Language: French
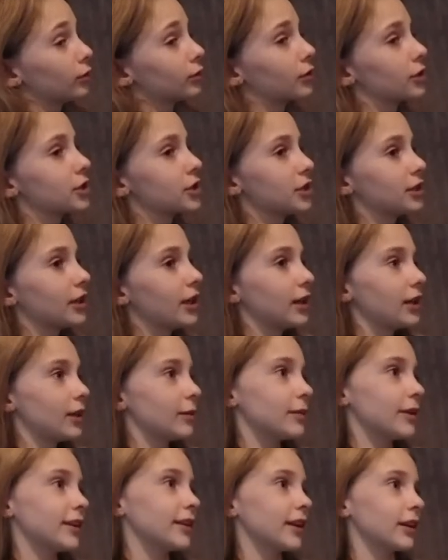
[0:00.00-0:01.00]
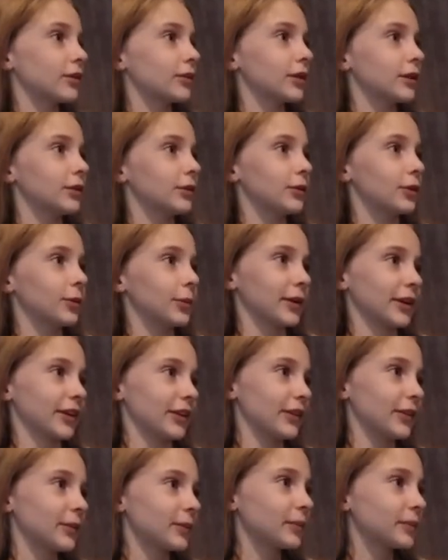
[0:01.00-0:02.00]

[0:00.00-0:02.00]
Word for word: originale et pleine d'action et de surprises.